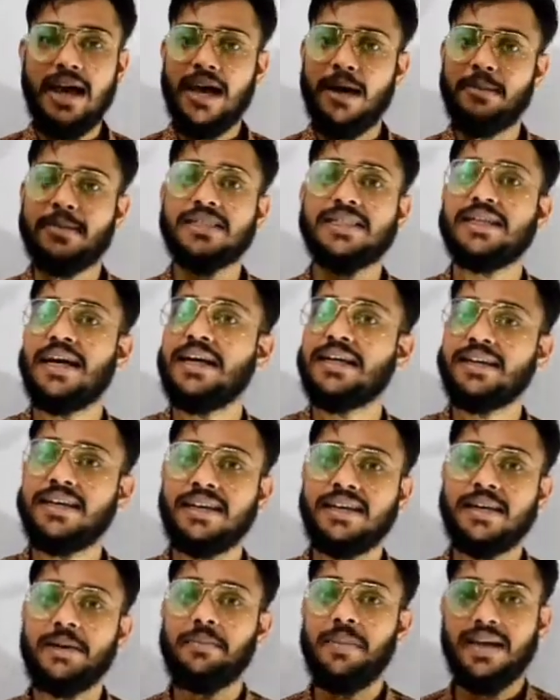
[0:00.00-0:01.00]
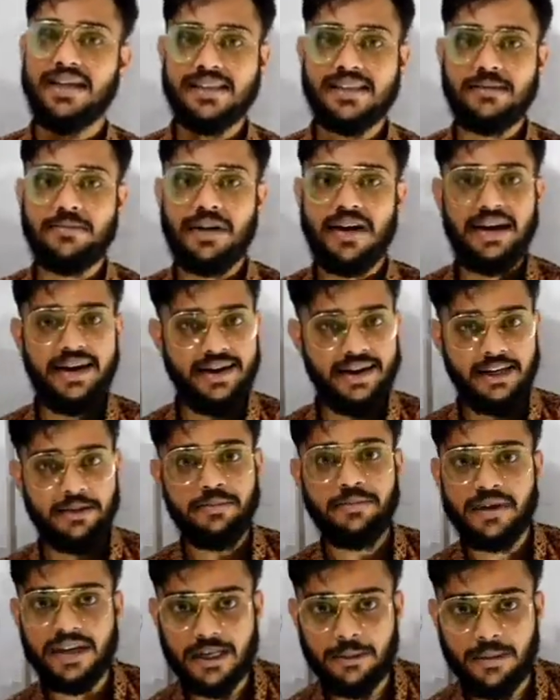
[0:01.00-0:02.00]
हम स्टार्ट करेंगे मैगजिमा एंड
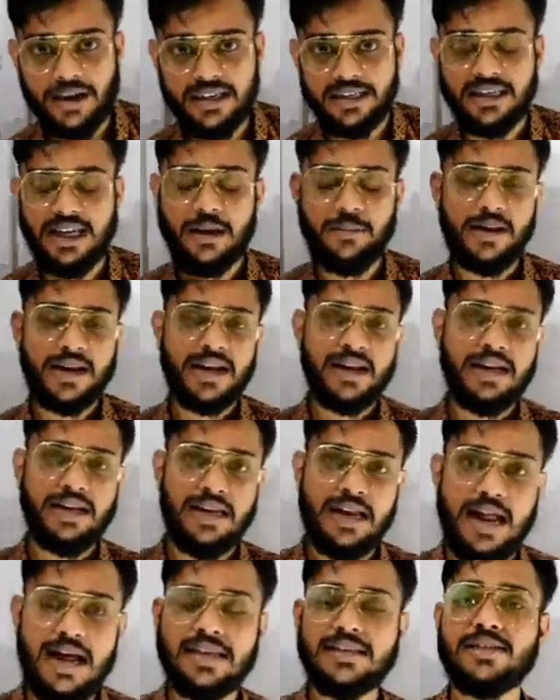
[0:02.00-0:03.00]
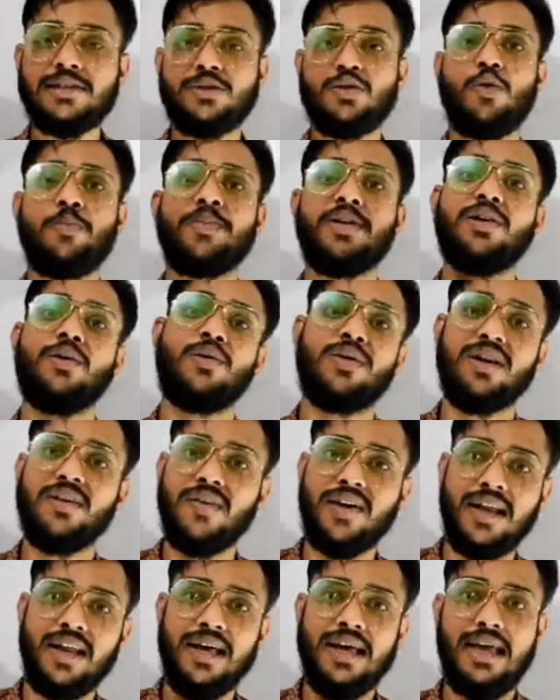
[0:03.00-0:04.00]
मिनिमा ये हमारा लास्ट टॉपिक होने
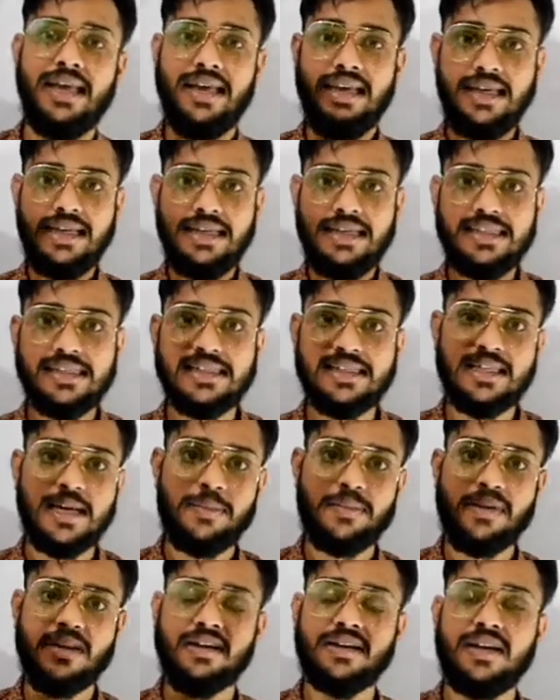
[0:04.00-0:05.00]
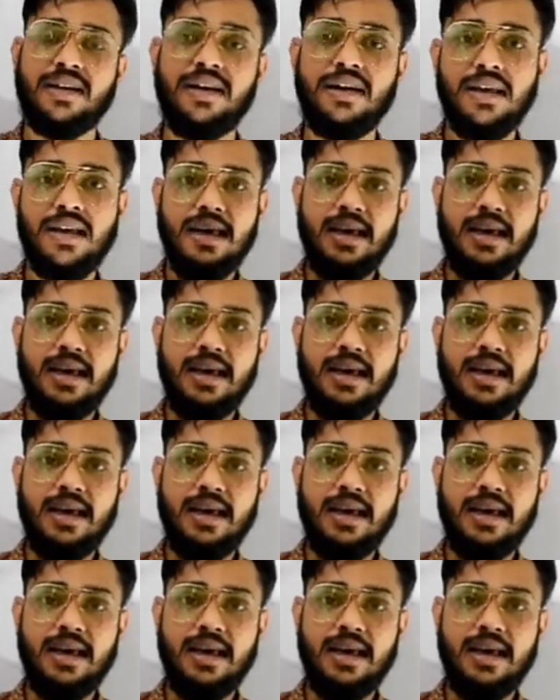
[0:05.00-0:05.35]
वाला है इस चैप्टर का